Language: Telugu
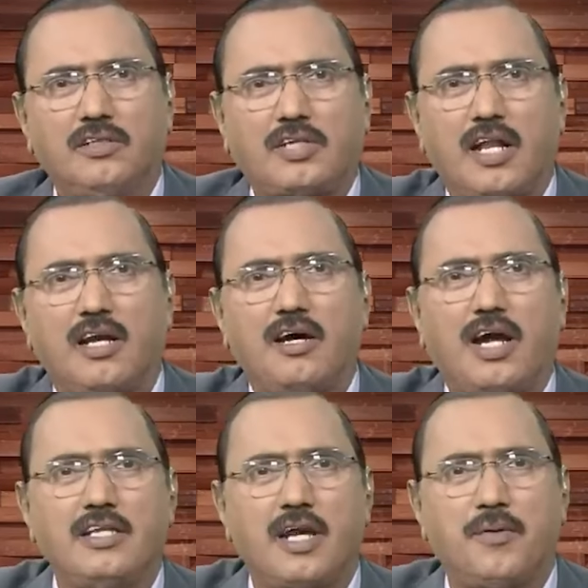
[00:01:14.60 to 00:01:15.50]
సడన్గా
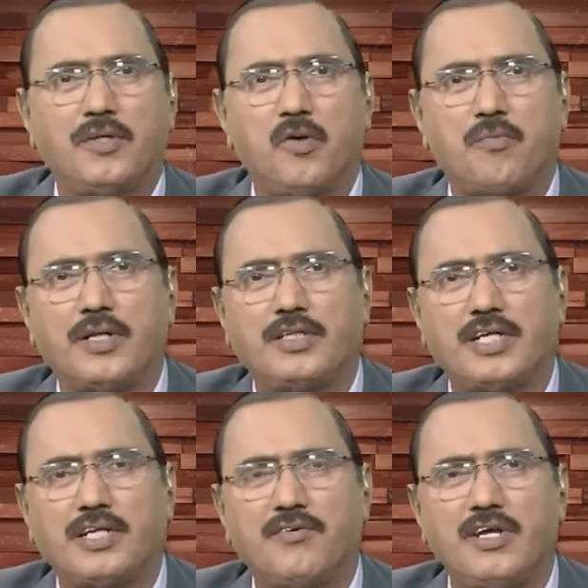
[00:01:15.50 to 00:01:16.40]
హైదరాబాద్లో
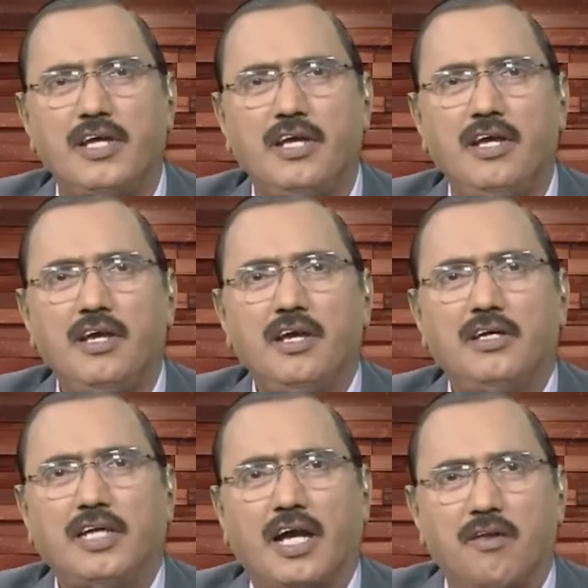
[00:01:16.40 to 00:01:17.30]
ప్రత్యక్షమయ్యి
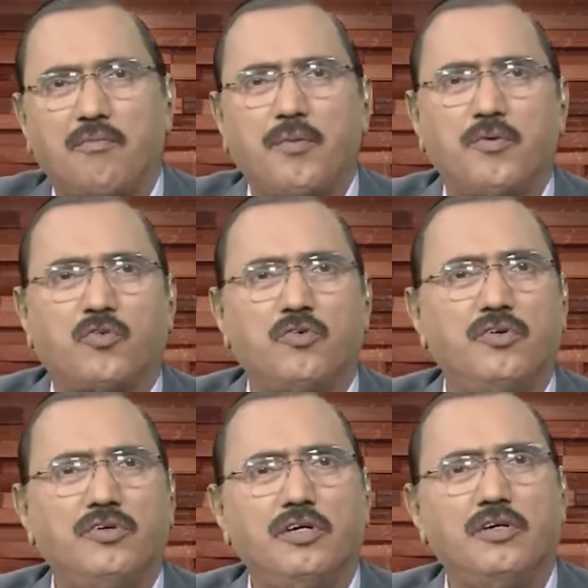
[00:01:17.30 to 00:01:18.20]
జగన్ ప్రభుత్వం
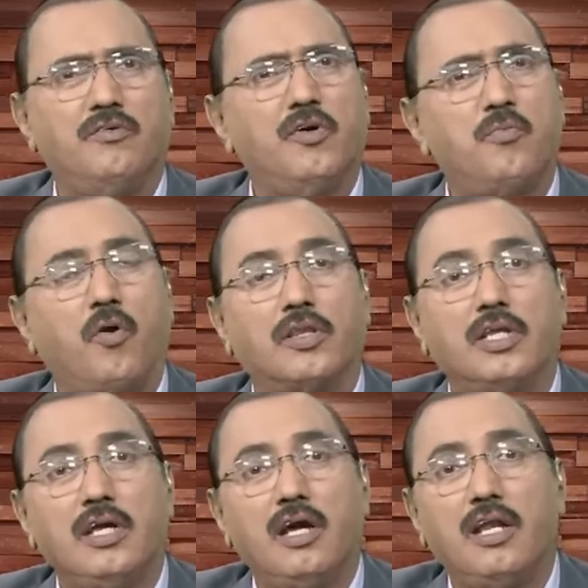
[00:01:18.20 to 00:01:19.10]

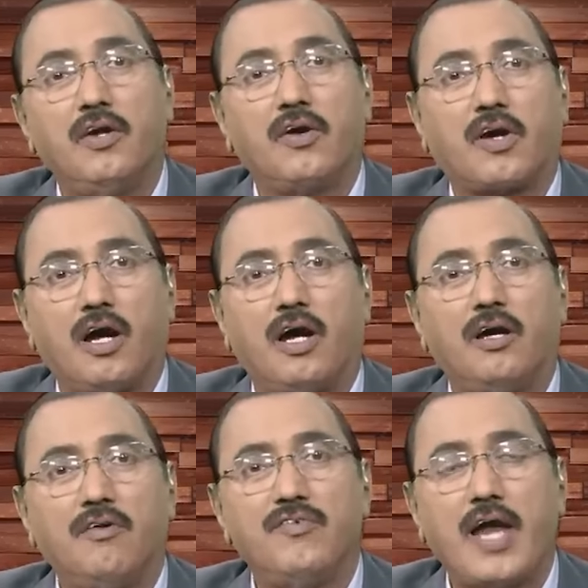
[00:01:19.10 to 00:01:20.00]
ఓడిపోద్ది అనే ఒక
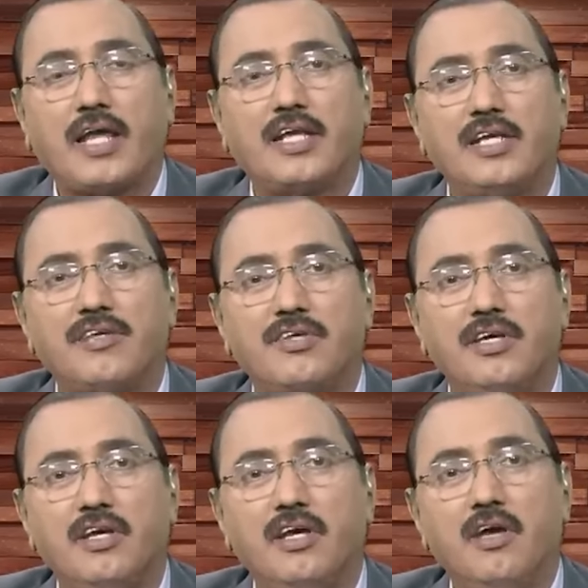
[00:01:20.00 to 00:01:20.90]
వ్యాఖ్య చేసి
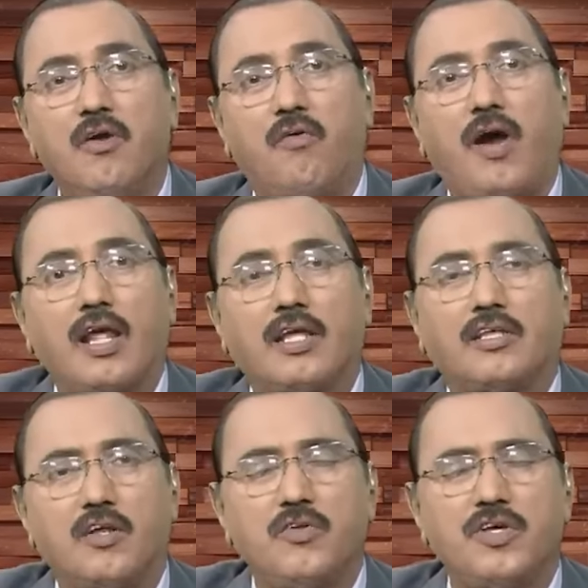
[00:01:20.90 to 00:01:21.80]
వాళ్ళకి
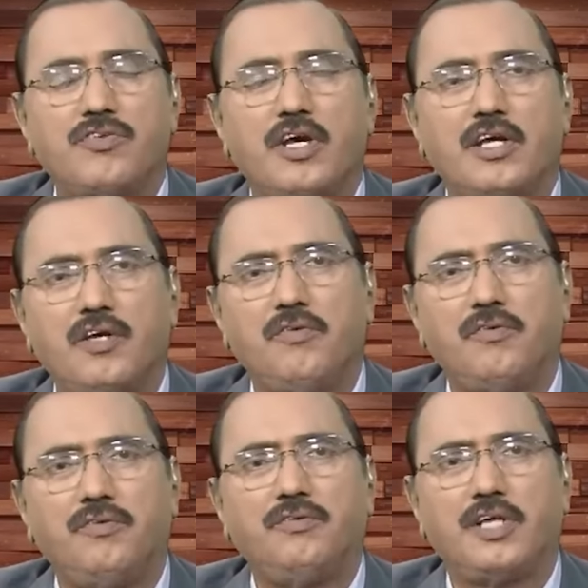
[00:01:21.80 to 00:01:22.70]

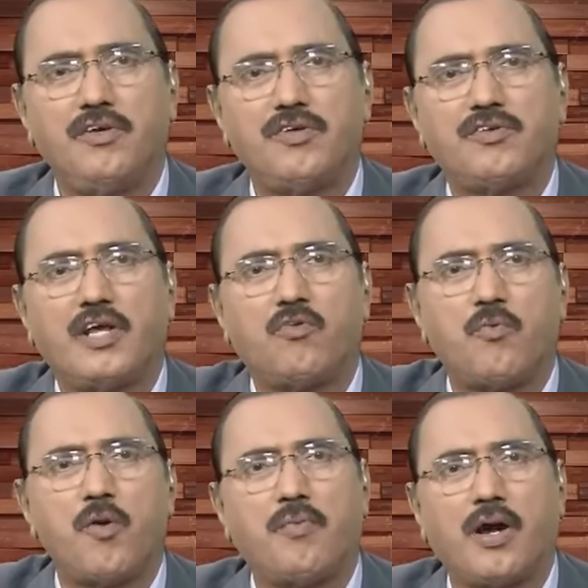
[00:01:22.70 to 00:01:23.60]
తెలుగుదేశానికిన్ను తెలుగుదేశానికి
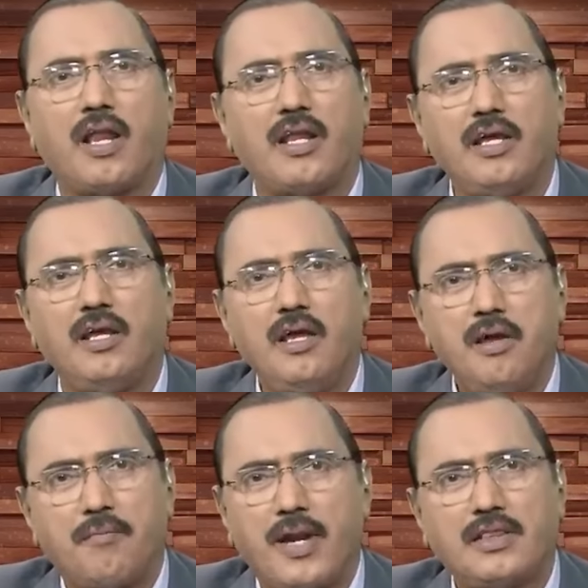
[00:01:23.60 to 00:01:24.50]
ఉపయోగపడాలని
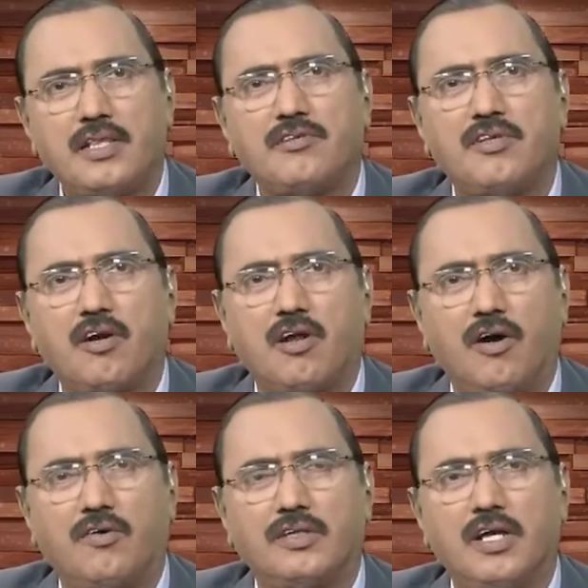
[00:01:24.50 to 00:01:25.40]

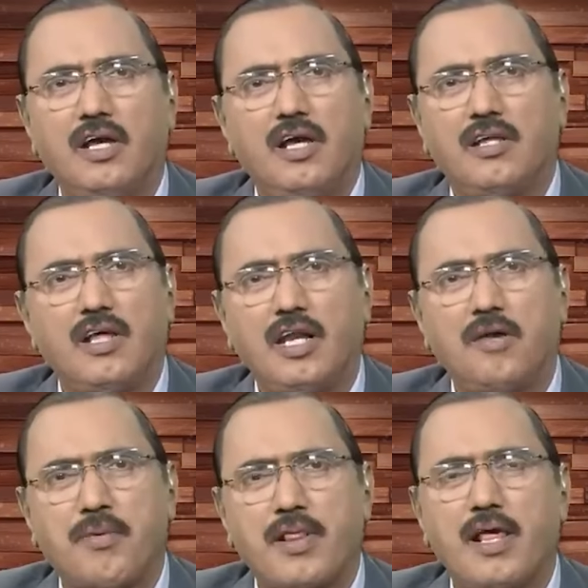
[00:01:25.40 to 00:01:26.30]
ప్రయత్నించినట్లుగా ఉంది
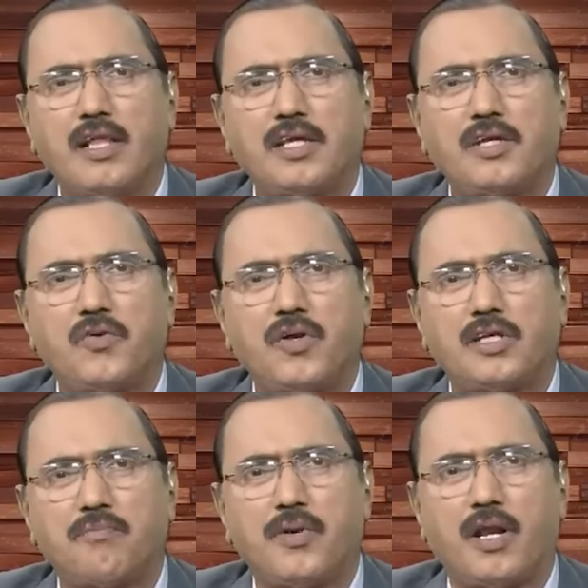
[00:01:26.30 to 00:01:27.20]
నిజానికి ప్రశాంత్ కిషోర్
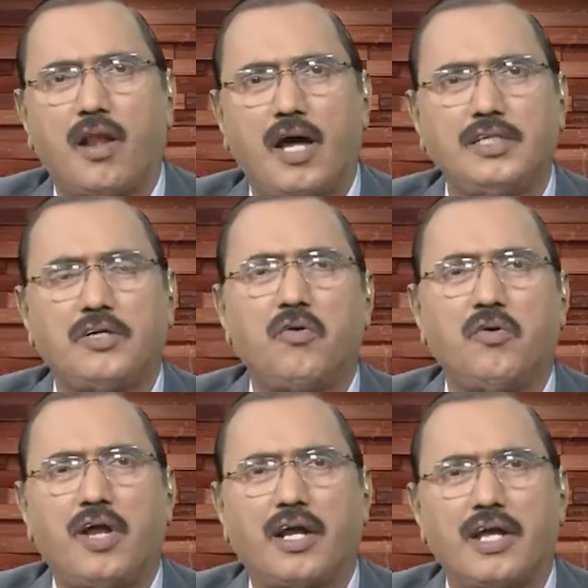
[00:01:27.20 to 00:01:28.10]
చెప్పిన లాజిక్లో
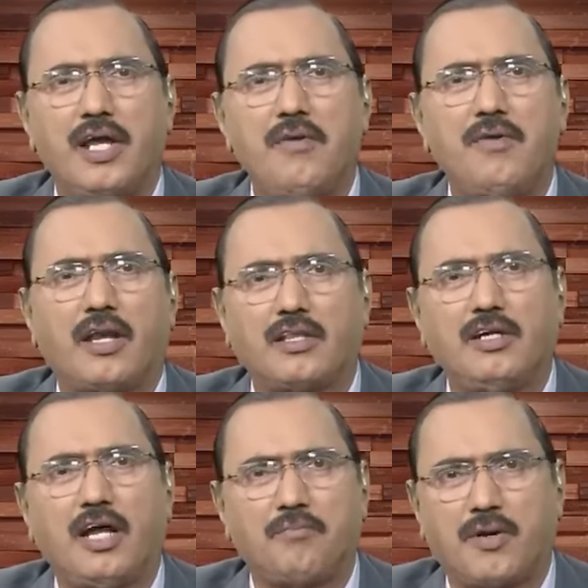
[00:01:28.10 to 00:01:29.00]
నాకేమి
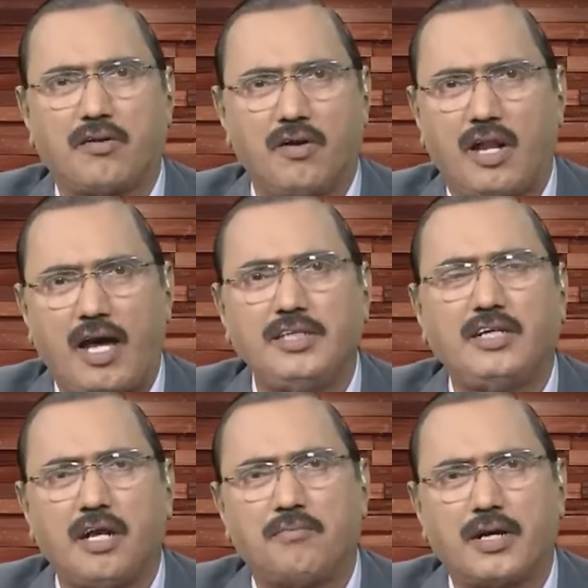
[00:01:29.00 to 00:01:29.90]
అర్థం కనపట్ట
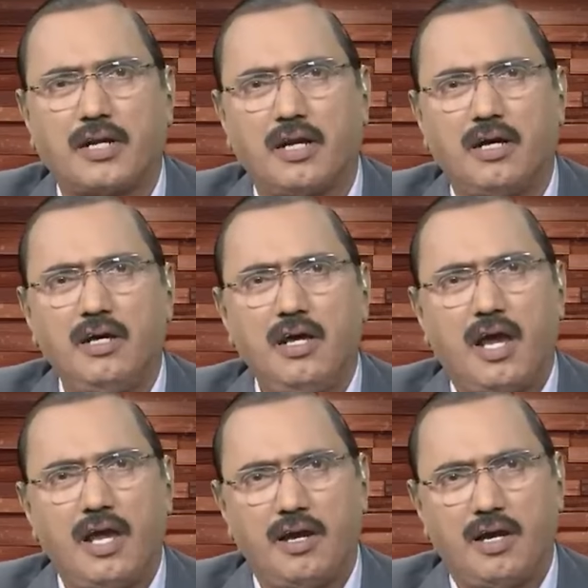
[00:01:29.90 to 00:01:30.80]
లాజిక్ కనపట్టల
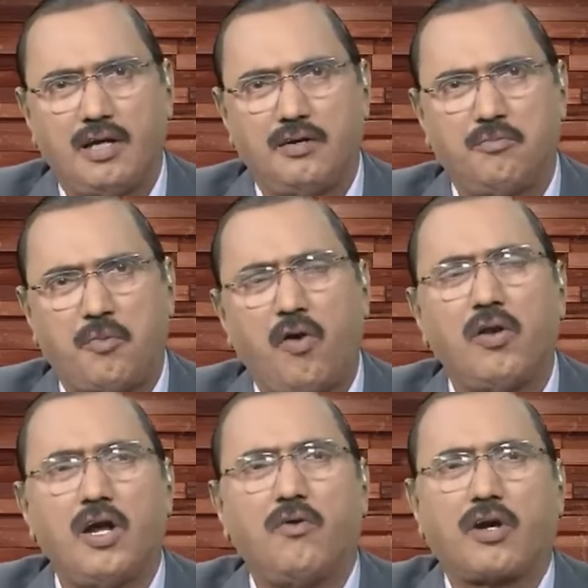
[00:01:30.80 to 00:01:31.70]
ఆయన
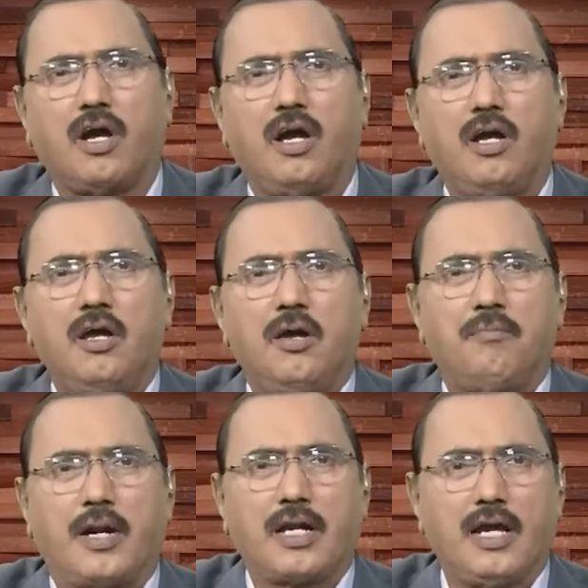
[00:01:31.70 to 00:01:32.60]
మామూలుగా ఒక
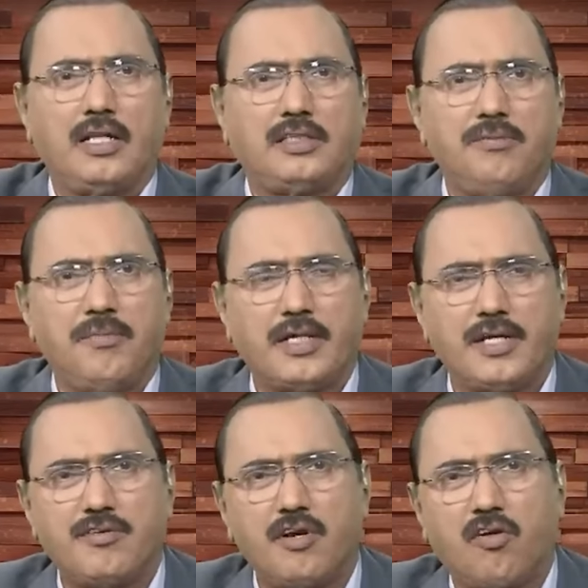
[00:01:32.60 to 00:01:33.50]
బట్టగాల్చి
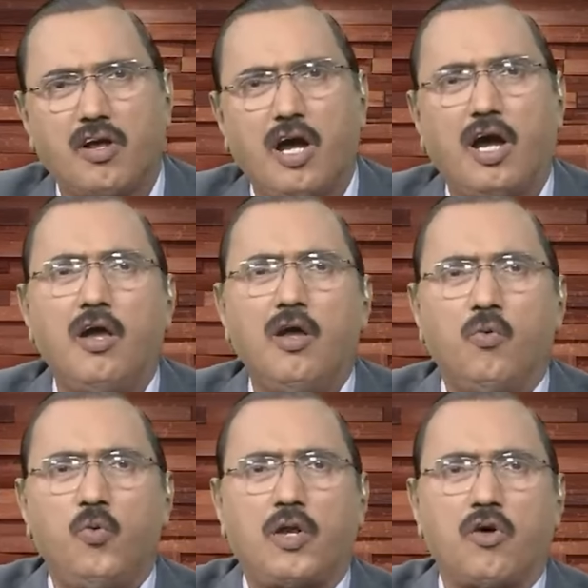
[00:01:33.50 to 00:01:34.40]
మేదేసినట్లుగా
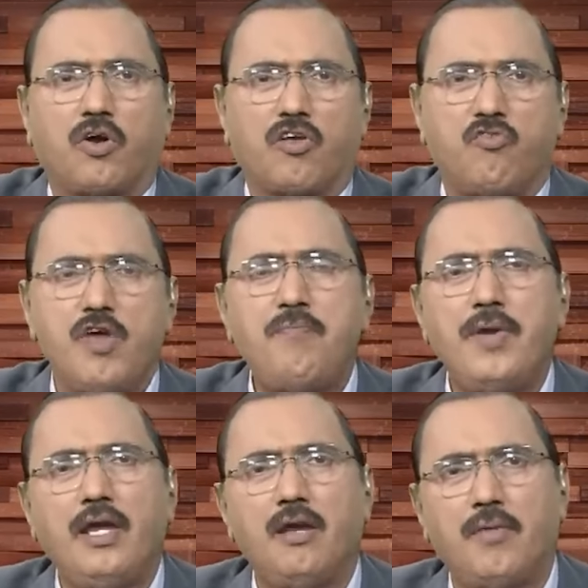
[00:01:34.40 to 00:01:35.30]
ఊరికే ఒక
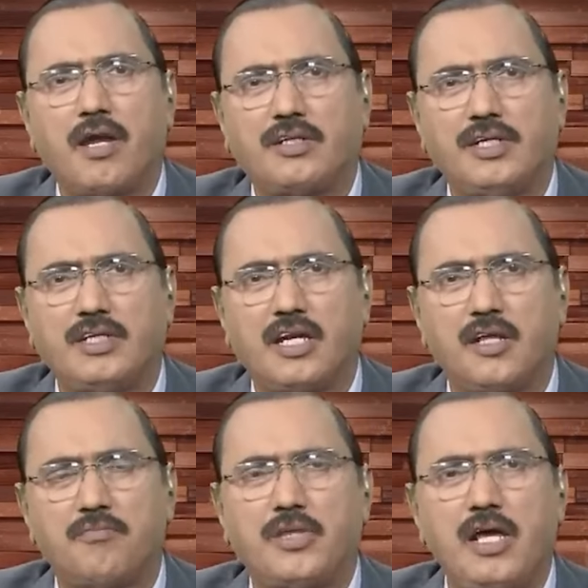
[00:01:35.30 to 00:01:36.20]
స్వీపింగ్ రిమార్క్ చేశాడు
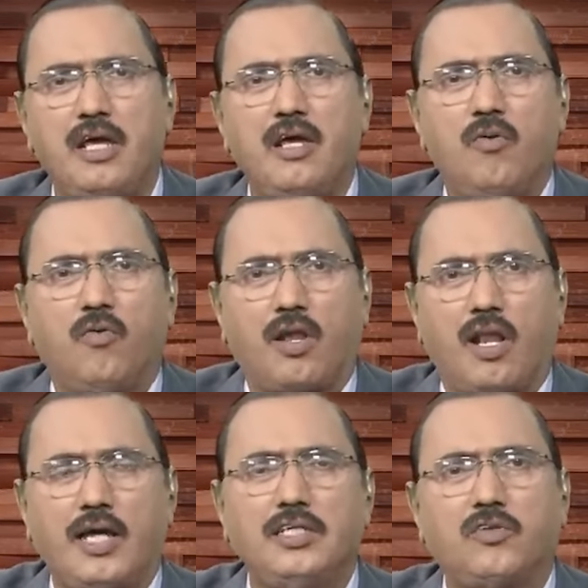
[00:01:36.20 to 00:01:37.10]
తప్పితే ఒక
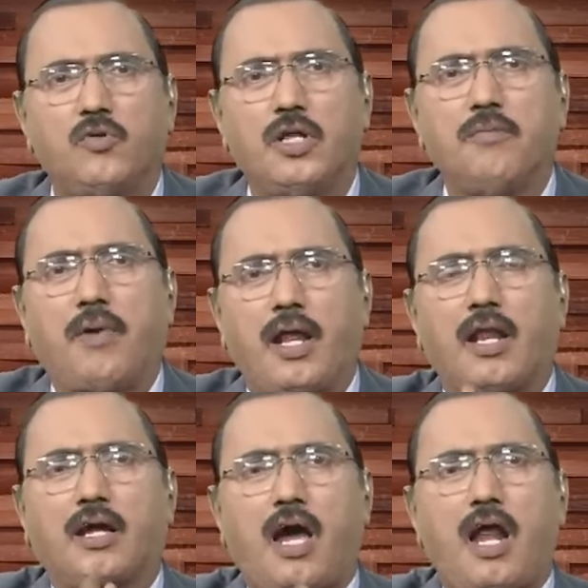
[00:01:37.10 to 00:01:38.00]
లాజిక్ తోటి
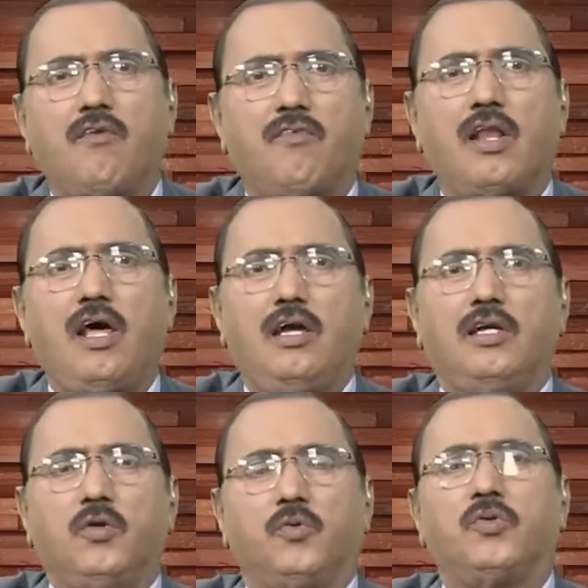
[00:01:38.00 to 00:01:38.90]
పలానా కారణం వల్ల
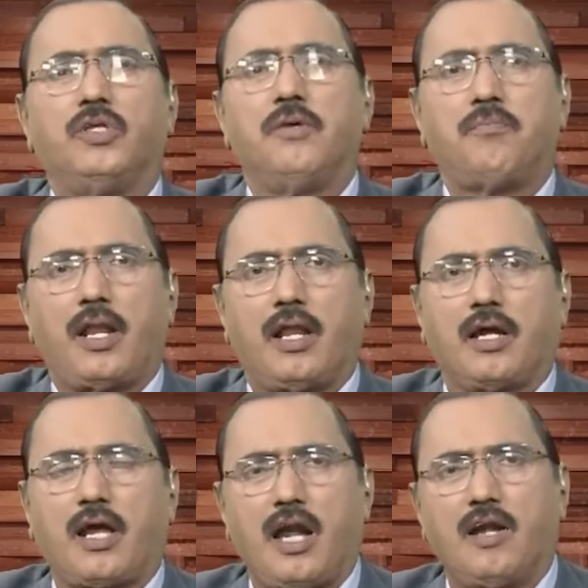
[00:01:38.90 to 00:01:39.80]
ఇది అవుతుంది పలానా
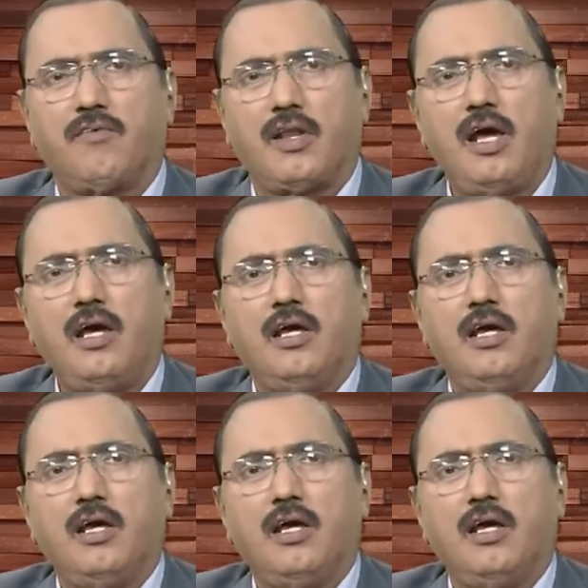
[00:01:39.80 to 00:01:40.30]
కారణం వల్ల